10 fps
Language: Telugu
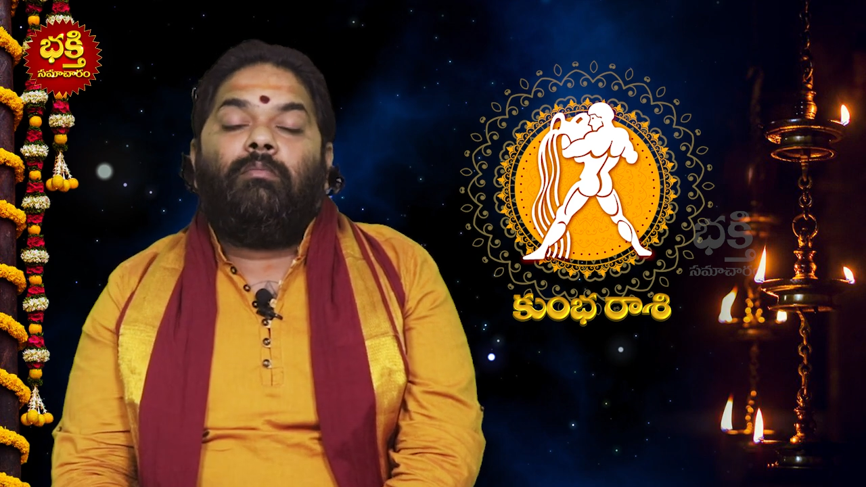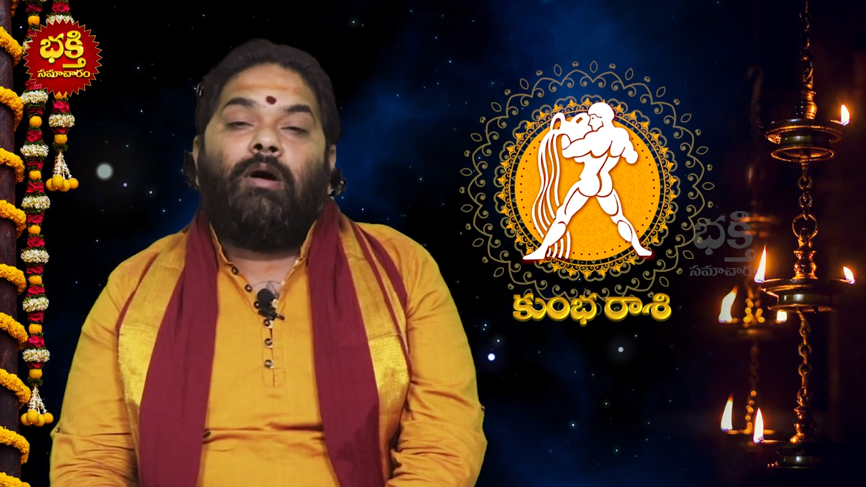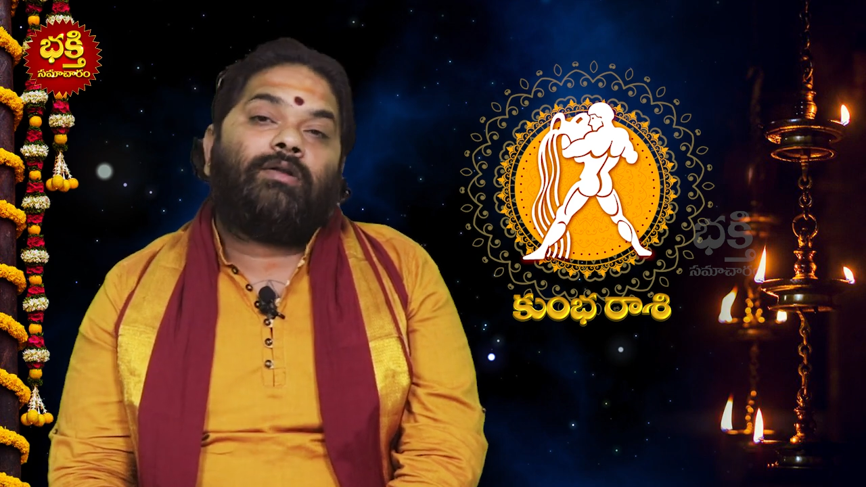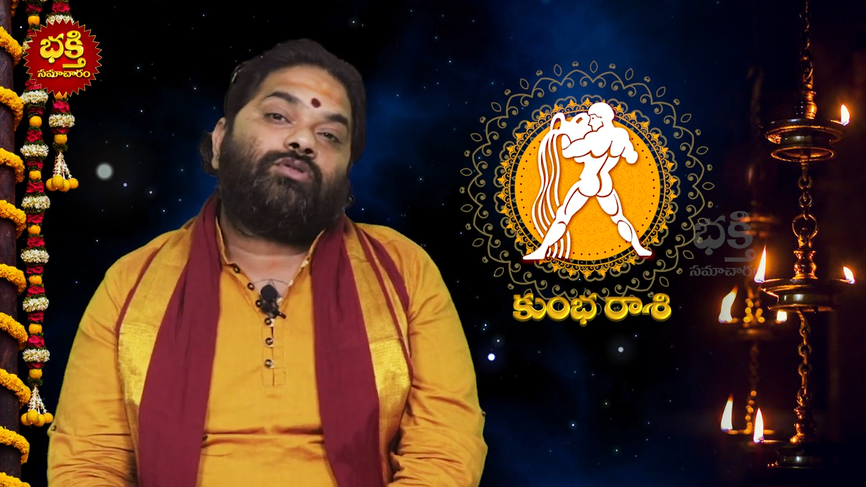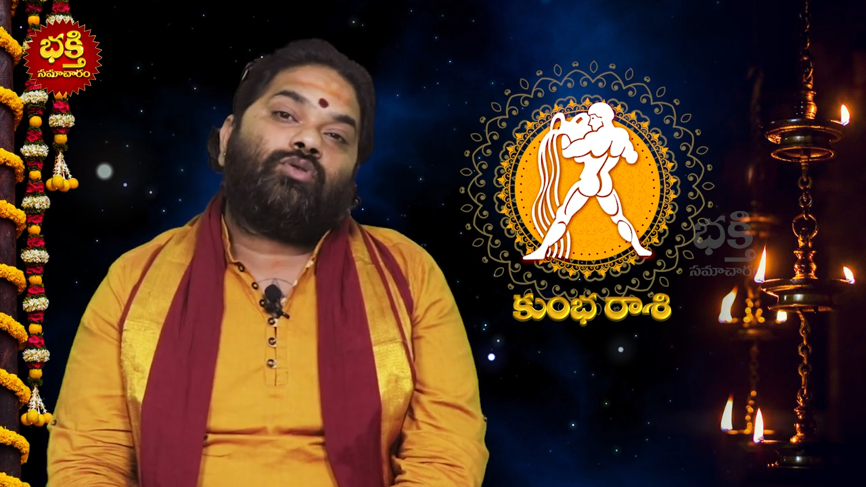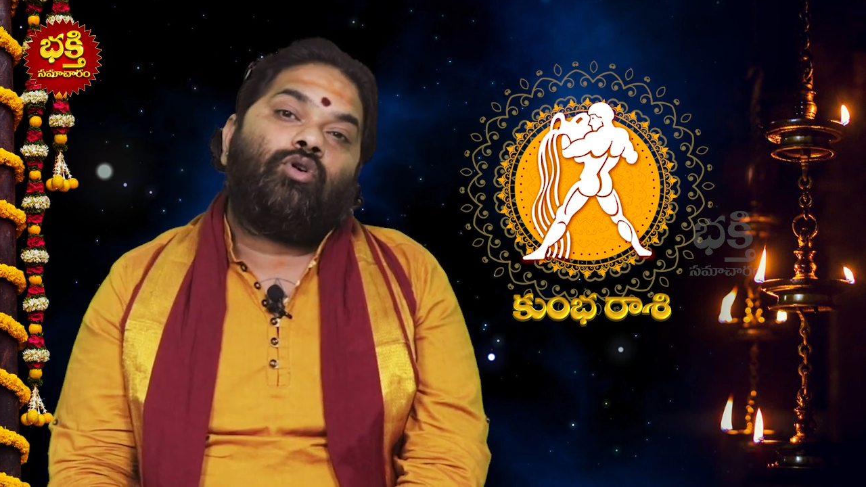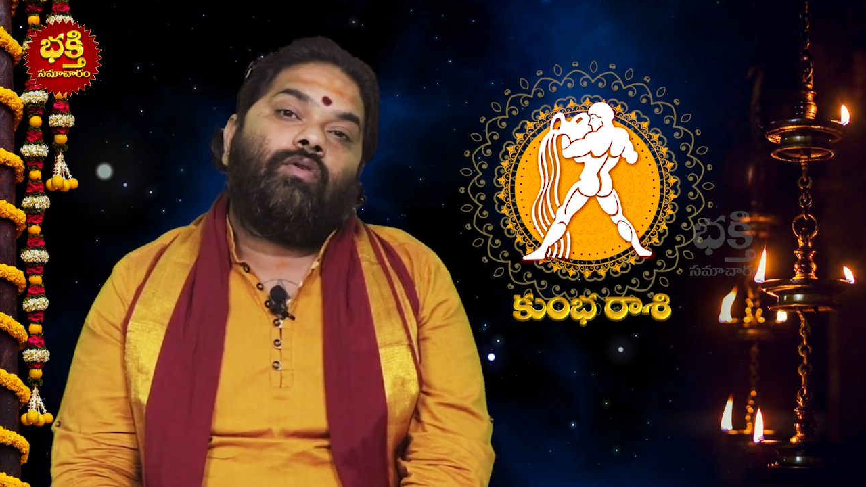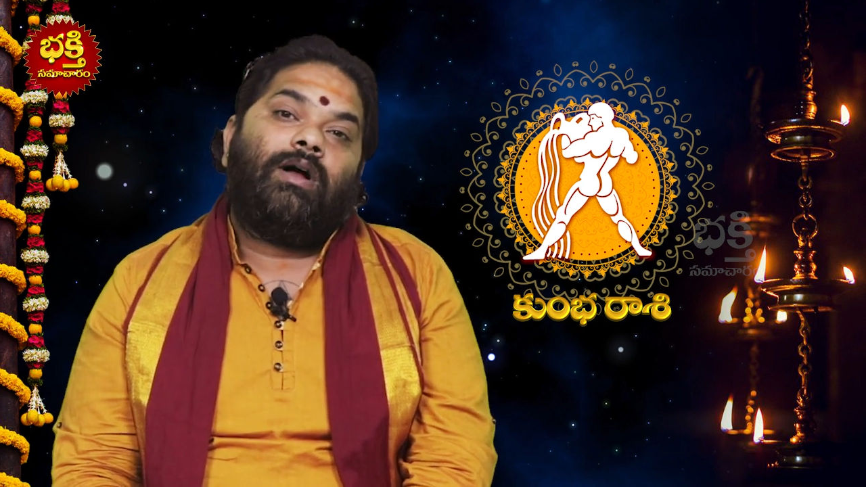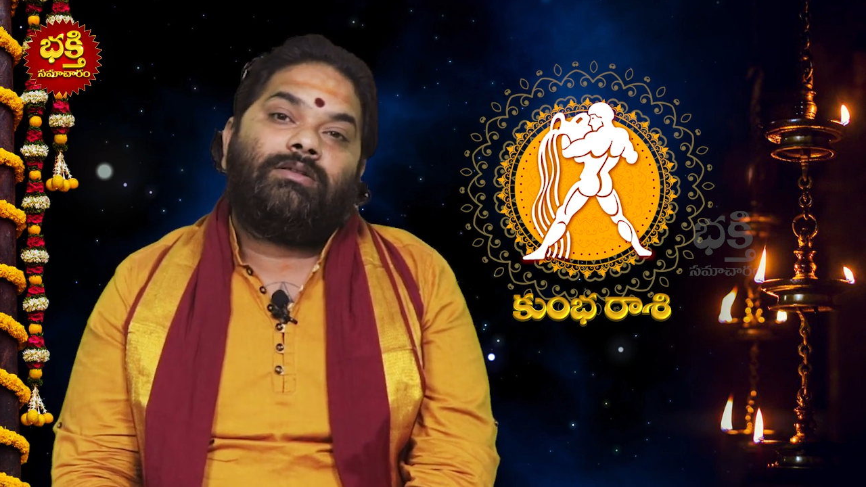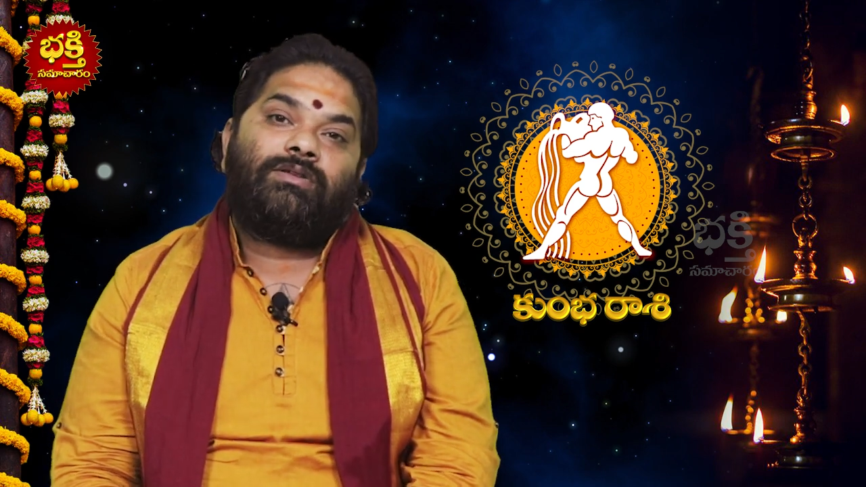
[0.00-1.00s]

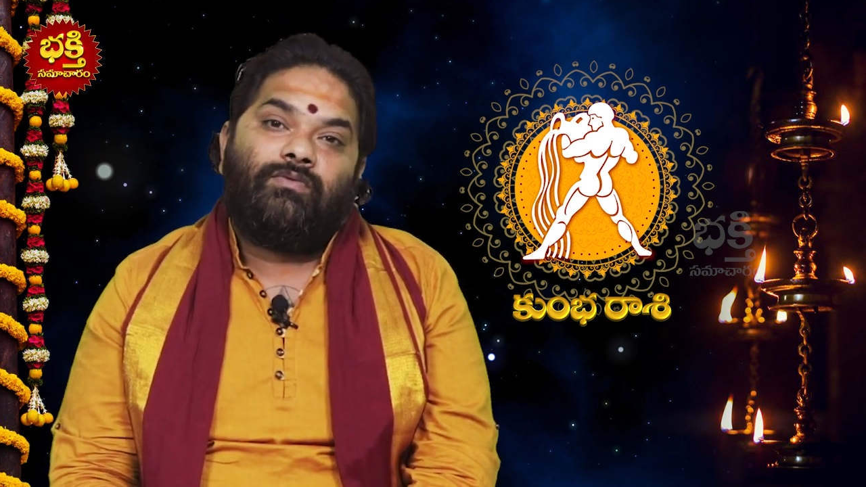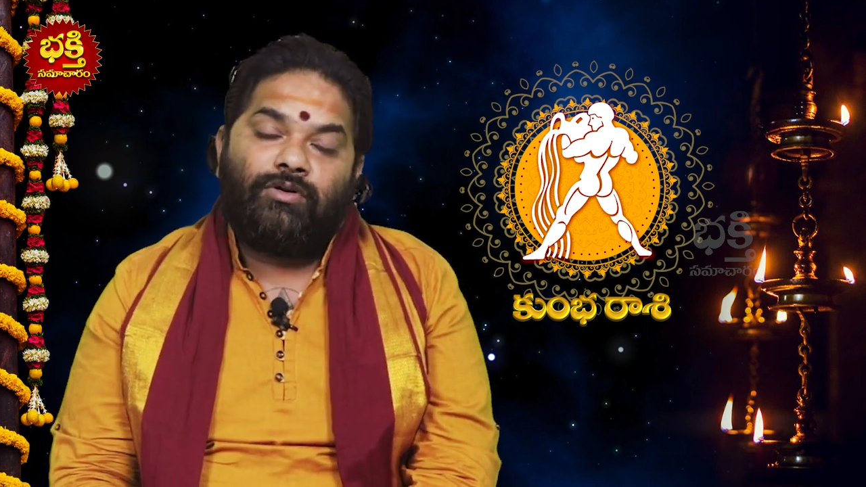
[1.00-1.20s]
మార్చుకోవాల్సి